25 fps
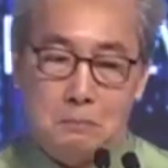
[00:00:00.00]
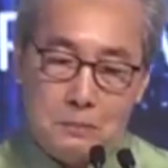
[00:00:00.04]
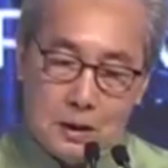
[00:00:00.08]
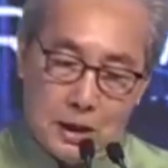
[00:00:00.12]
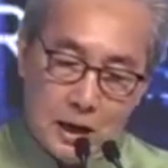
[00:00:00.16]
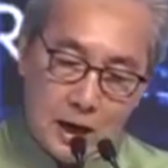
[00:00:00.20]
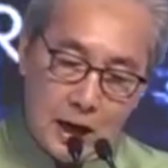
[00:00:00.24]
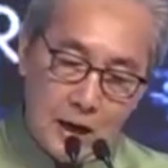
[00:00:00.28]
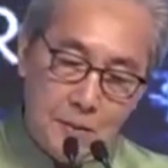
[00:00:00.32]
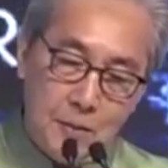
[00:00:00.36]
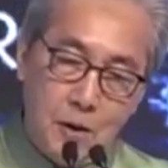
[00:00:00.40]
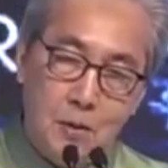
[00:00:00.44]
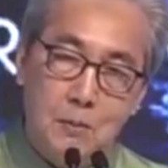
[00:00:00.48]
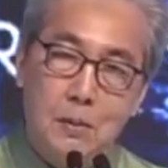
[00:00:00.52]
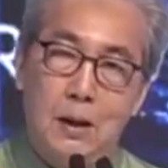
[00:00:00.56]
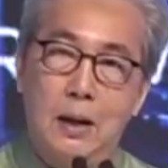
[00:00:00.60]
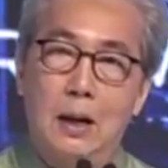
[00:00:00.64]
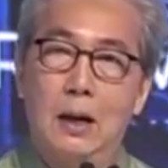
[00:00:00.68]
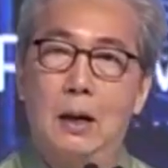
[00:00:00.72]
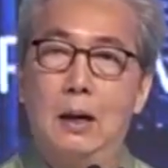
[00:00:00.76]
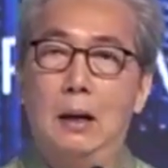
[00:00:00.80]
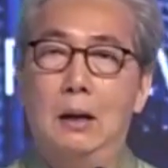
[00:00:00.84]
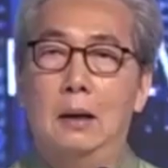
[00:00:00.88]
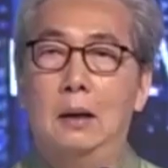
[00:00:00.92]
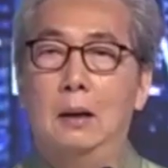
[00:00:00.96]
ขายพม่า
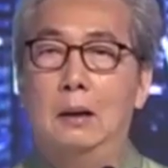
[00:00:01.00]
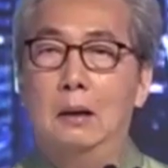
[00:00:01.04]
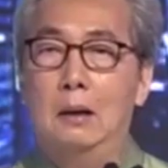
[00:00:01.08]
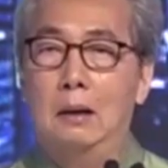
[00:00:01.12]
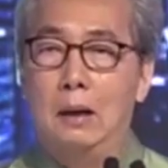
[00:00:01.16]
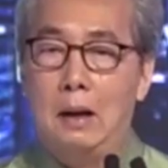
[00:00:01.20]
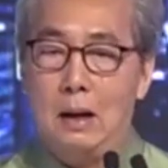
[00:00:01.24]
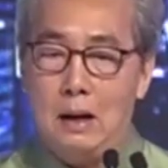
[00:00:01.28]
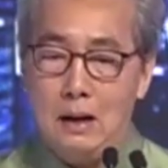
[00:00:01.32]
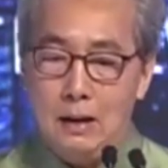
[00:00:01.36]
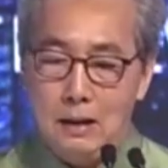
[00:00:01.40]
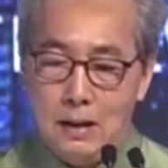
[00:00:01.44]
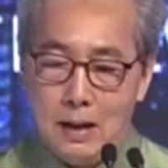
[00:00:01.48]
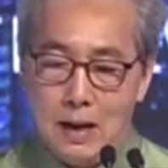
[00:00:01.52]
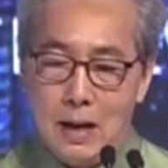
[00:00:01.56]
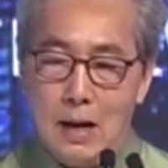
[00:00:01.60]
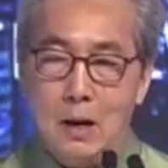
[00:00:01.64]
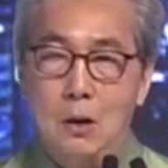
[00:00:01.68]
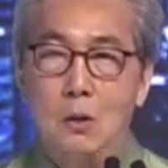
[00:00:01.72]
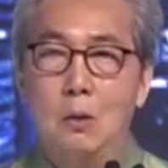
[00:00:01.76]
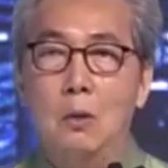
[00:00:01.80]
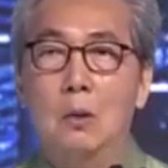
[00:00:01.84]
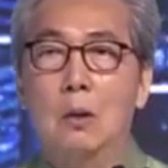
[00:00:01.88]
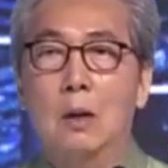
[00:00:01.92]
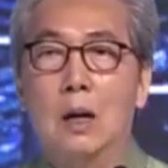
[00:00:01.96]
ขายลา
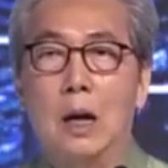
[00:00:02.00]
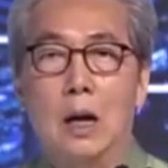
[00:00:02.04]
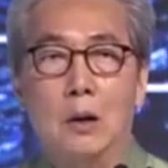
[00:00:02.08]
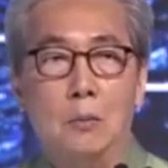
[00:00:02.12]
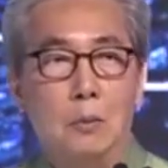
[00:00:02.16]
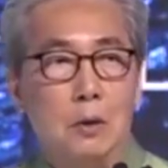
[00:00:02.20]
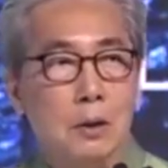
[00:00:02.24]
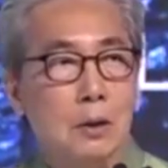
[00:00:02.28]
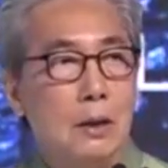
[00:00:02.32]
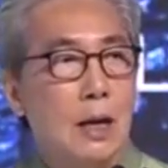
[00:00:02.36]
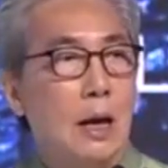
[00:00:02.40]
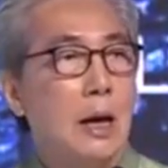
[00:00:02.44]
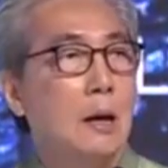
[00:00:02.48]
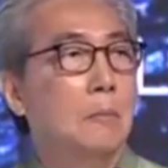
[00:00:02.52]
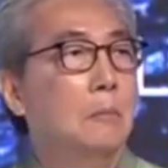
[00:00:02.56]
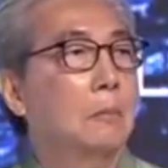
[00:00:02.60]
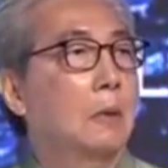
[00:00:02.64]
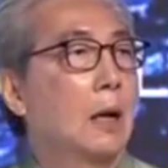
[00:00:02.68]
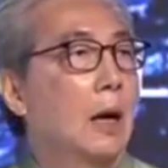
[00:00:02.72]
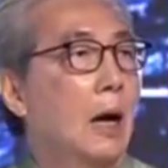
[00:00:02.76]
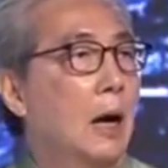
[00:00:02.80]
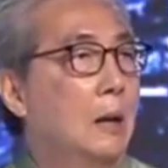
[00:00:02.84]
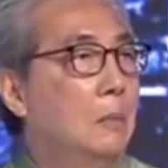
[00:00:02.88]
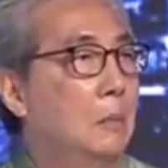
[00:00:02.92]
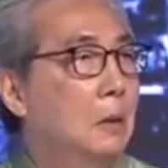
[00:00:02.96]
ว ขายเวียดนาม
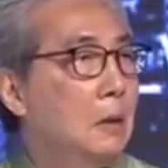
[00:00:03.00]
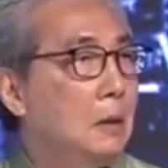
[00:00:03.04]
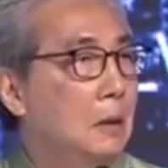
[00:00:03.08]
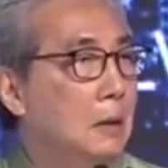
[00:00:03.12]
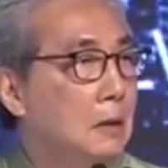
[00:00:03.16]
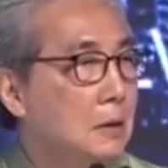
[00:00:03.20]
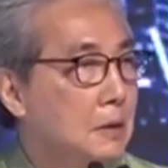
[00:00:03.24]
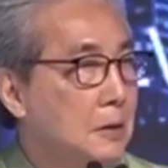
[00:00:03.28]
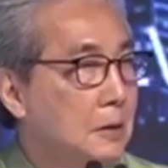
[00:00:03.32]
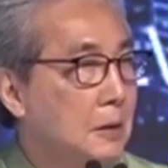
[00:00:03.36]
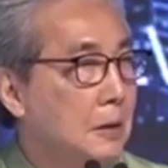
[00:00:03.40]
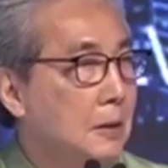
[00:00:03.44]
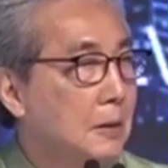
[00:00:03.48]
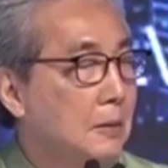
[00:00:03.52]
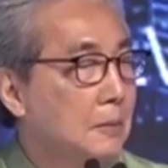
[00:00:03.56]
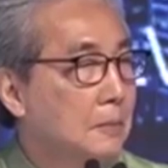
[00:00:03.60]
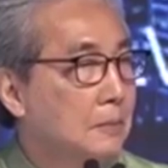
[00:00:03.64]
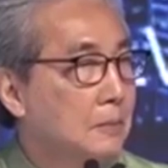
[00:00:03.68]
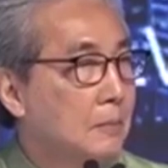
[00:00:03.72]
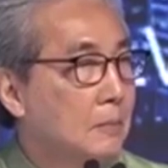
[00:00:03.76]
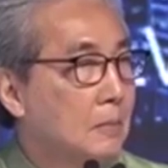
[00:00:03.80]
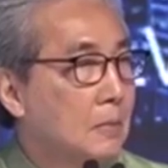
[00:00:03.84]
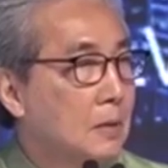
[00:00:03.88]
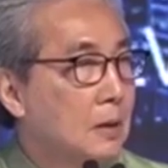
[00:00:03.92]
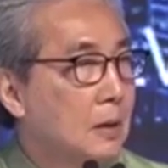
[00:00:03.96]
ขายมาเลเซีย
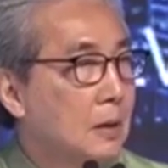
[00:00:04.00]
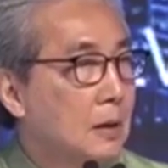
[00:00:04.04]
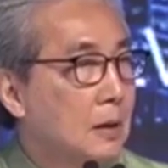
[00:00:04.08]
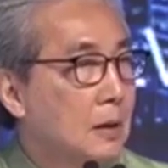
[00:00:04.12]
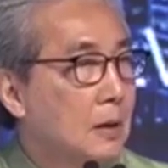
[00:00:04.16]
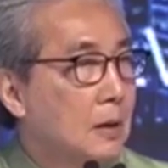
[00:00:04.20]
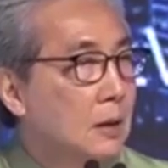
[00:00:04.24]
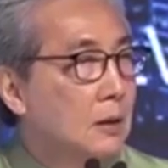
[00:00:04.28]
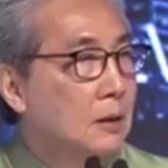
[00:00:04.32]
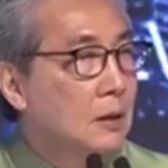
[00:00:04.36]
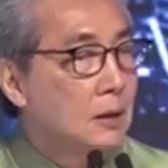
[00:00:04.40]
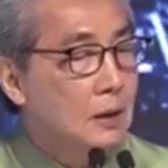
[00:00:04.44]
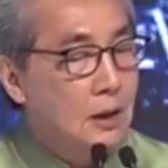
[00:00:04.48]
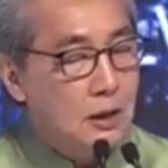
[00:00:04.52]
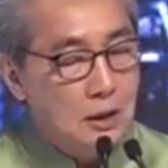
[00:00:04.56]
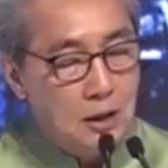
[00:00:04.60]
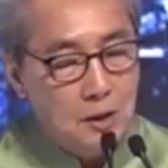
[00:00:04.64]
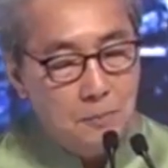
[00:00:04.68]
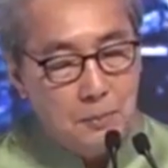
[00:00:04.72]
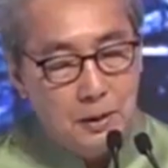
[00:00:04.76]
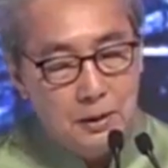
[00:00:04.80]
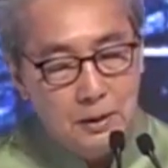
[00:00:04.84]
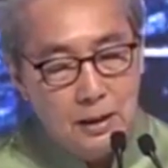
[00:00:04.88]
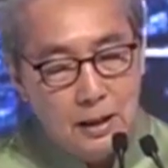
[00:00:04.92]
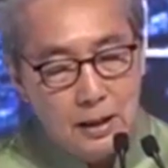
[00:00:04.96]
ฉะนั้นใน
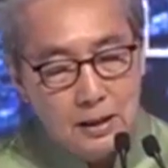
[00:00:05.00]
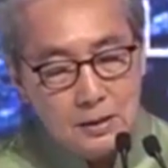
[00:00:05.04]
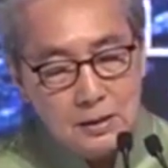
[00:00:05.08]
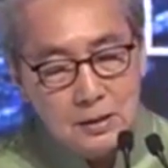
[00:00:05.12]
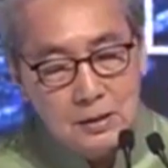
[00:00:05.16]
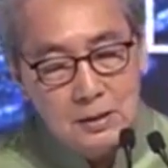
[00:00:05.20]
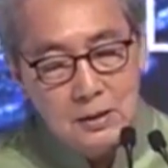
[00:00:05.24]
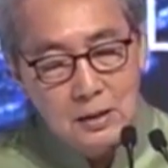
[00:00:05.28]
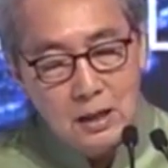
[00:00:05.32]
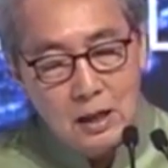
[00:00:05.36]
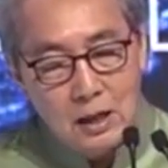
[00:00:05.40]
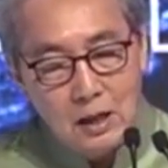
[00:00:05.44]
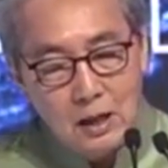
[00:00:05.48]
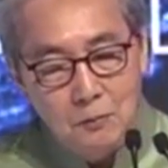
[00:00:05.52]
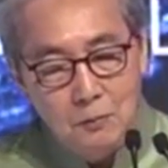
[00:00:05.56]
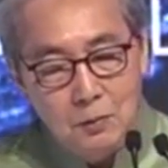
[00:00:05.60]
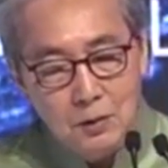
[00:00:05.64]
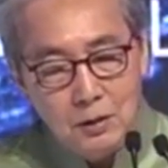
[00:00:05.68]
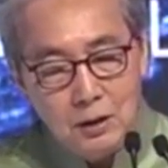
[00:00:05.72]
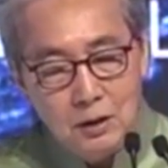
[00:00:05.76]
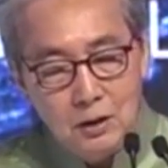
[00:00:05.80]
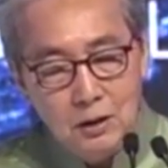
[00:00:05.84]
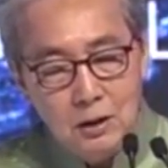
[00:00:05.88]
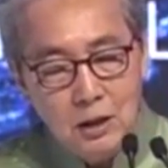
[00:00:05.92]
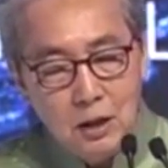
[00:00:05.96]
บรรดา
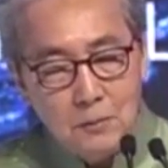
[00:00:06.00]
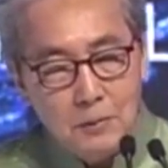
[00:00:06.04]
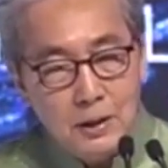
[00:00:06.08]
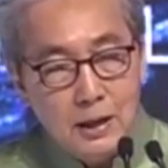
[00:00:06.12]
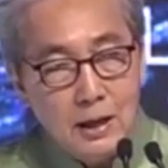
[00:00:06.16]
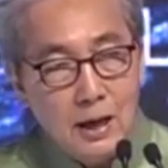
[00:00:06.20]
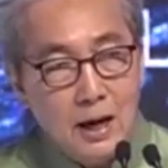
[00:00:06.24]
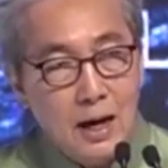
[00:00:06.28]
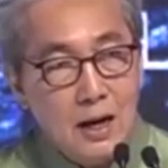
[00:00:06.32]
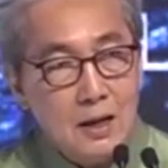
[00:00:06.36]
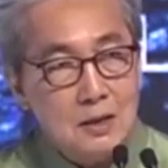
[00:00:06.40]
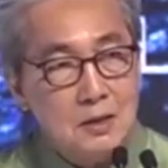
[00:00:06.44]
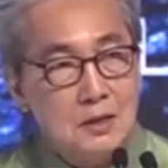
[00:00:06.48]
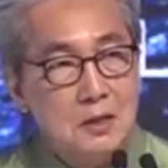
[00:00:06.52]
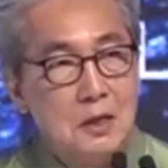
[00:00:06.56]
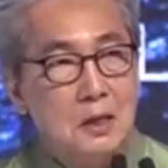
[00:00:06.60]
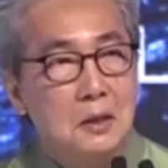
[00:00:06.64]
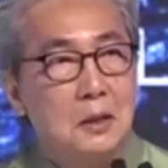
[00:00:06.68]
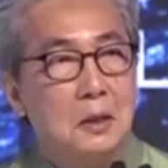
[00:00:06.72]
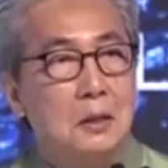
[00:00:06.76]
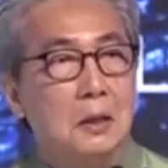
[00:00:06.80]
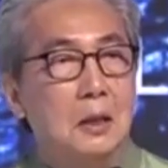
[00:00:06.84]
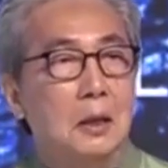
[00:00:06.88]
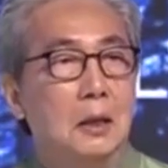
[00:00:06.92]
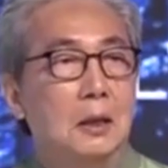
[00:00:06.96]
CRMT ีและในบรรดาอาเซียน
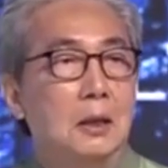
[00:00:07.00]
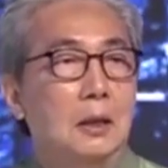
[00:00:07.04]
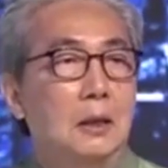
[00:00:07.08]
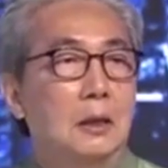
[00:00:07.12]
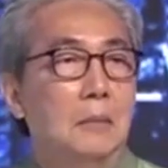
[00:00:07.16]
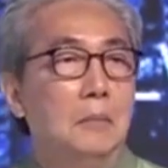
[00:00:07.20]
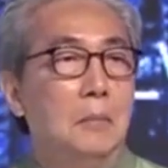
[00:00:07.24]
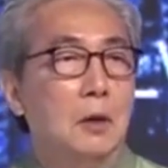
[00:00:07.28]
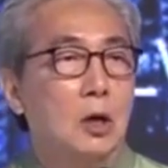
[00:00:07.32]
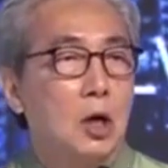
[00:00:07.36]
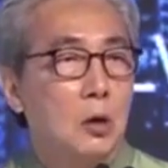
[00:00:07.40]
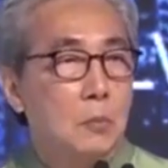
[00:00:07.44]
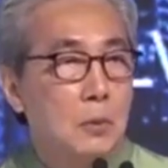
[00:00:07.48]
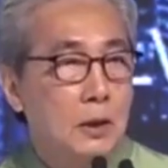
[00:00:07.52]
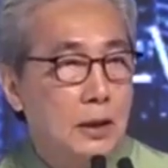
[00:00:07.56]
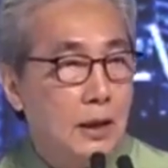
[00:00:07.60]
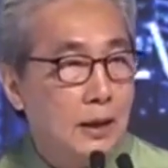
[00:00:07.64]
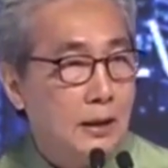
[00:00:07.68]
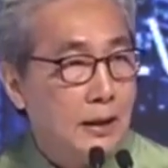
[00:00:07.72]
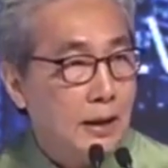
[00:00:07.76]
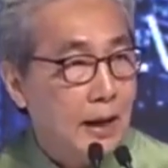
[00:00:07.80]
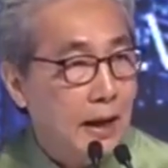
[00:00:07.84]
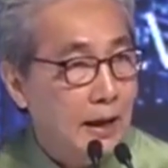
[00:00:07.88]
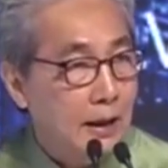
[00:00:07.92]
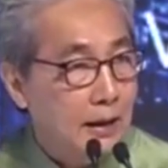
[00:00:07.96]
กันเองเนี่ยมันก็มีการ
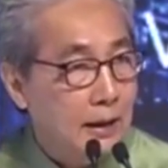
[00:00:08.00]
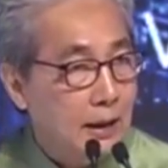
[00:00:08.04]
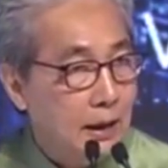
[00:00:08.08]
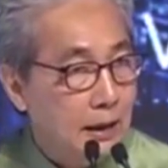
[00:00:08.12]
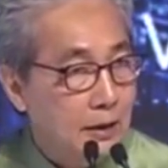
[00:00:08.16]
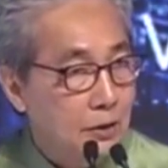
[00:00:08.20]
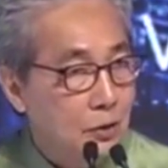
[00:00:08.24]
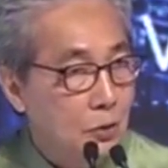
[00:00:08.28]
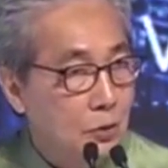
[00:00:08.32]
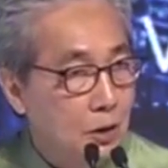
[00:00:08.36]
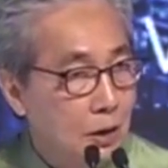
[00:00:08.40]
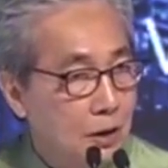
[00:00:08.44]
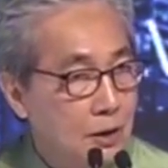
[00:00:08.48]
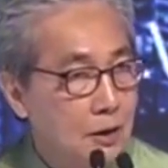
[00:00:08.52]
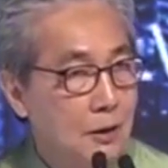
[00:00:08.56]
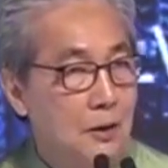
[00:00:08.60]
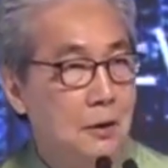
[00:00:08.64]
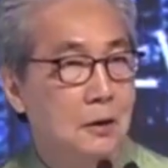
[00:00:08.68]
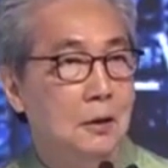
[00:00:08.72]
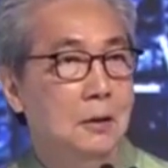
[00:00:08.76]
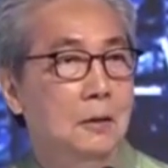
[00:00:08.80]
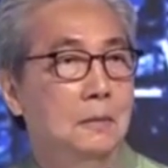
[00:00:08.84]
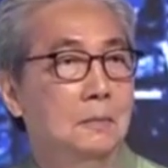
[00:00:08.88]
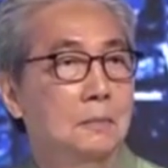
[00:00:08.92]
แข่งขันอยู่ในที